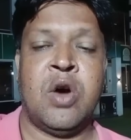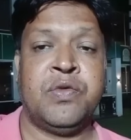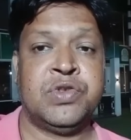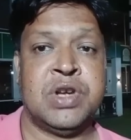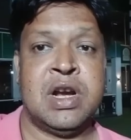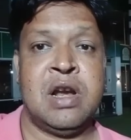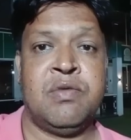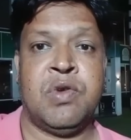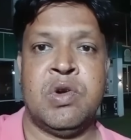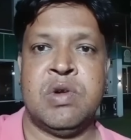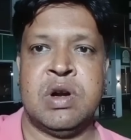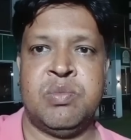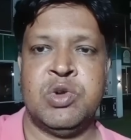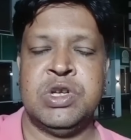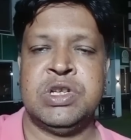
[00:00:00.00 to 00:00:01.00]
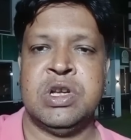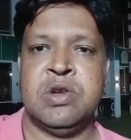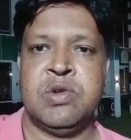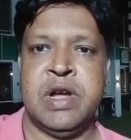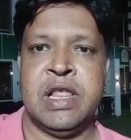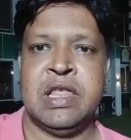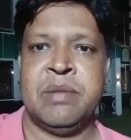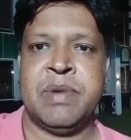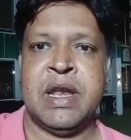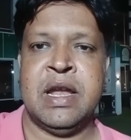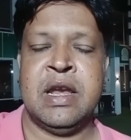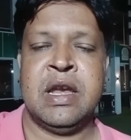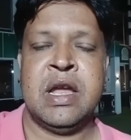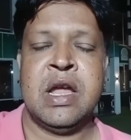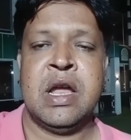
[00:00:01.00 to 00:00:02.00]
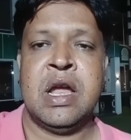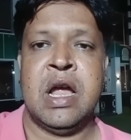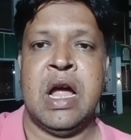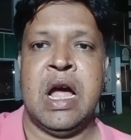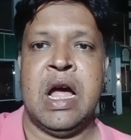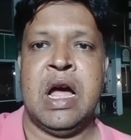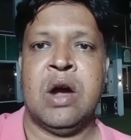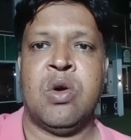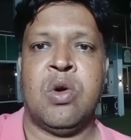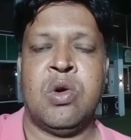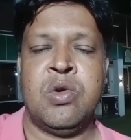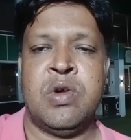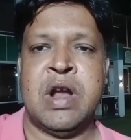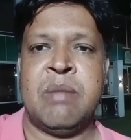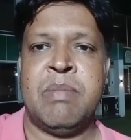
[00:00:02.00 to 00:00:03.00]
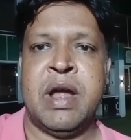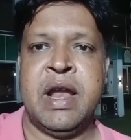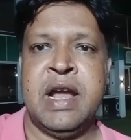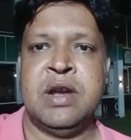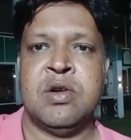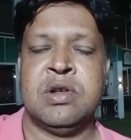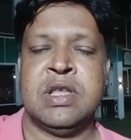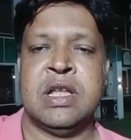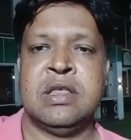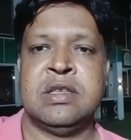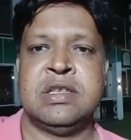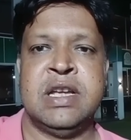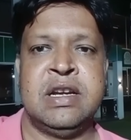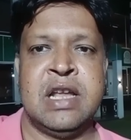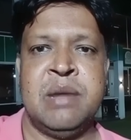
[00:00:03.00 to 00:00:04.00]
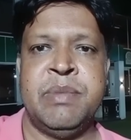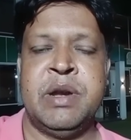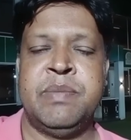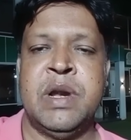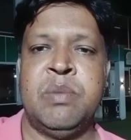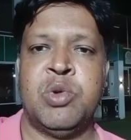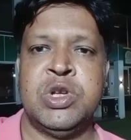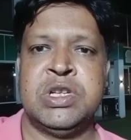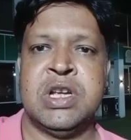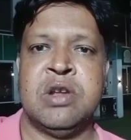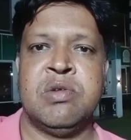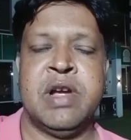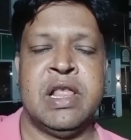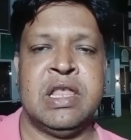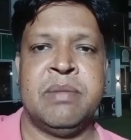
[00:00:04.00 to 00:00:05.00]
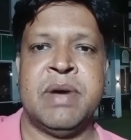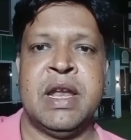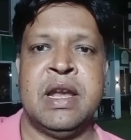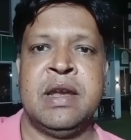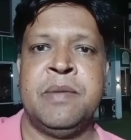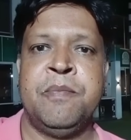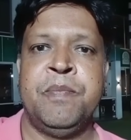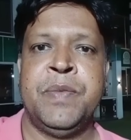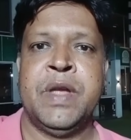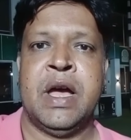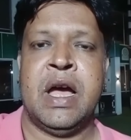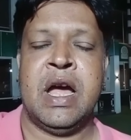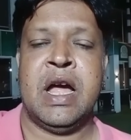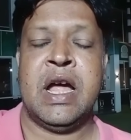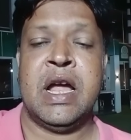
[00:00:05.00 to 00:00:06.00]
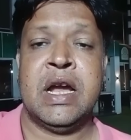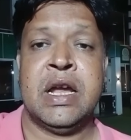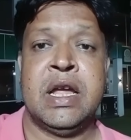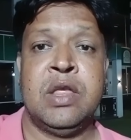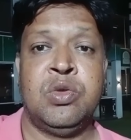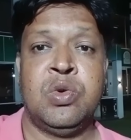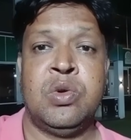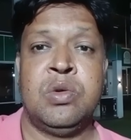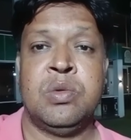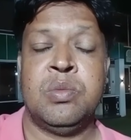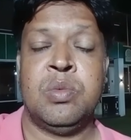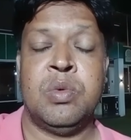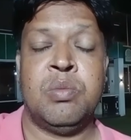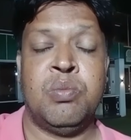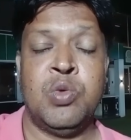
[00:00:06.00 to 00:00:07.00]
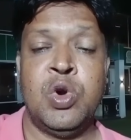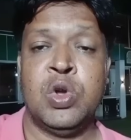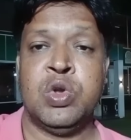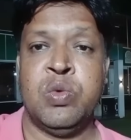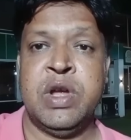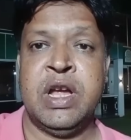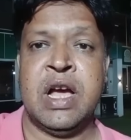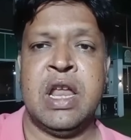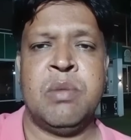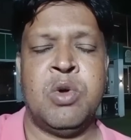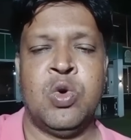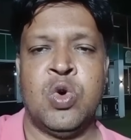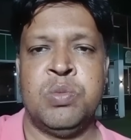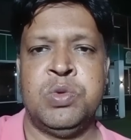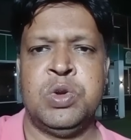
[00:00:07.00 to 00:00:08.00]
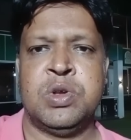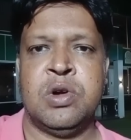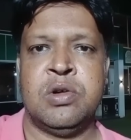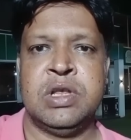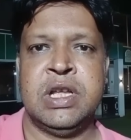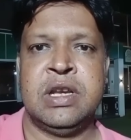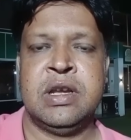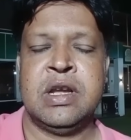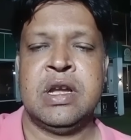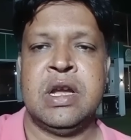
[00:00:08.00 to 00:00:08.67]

অপশনাল ফরওয়ার্ড পজিশনেও খেলতে পারেন কখনো নাম্বার এইট অর্থাৎ সেন্ট্রাল মিডফিল্ড পজিশনেও খেলতে পারেন কিন্তু মূলত উইঙ্গার এবং খুব দ্রুতগতির